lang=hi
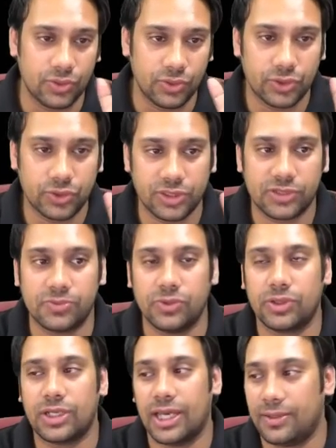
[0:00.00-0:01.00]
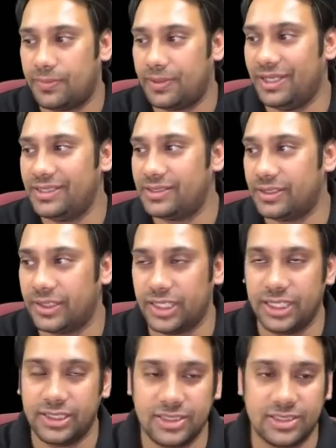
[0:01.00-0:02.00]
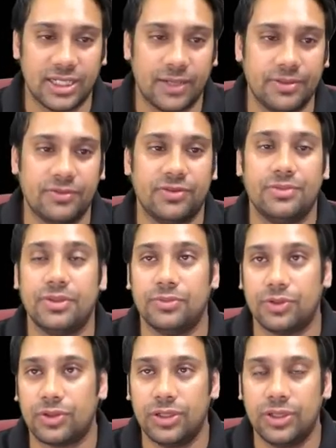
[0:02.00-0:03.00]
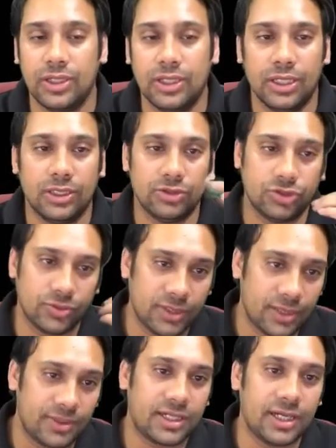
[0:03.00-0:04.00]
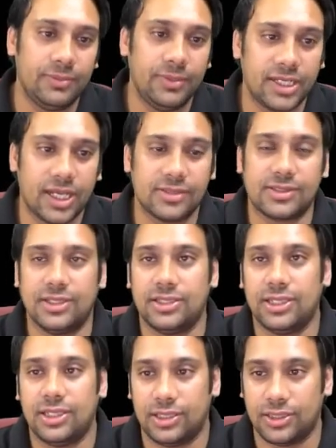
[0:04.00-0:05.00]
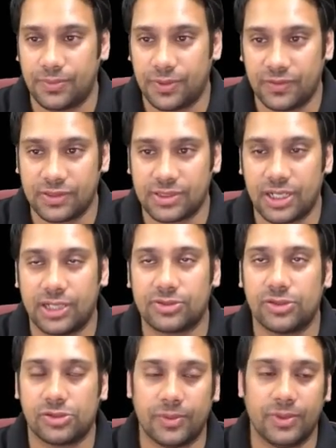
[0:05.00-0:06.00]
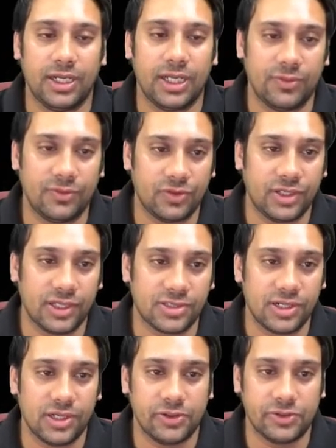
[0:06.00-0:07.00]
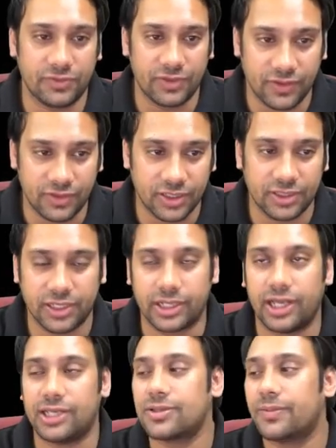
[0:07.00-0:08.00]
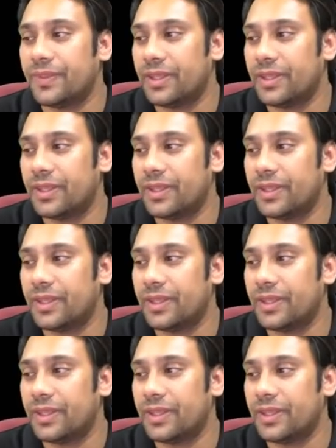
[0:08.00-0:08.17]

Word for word: गो टू दिस बुक एंड प्लीज़ रीड दिस चैप्टर फ्रॉम द बुक जो भी हमने कल भी क्लास की थी इन द प्रीवियस क्लास ऑल्सो आई मीन डे बिफोर येस्टरडे ऑल्सो वी हैव डन द क्लास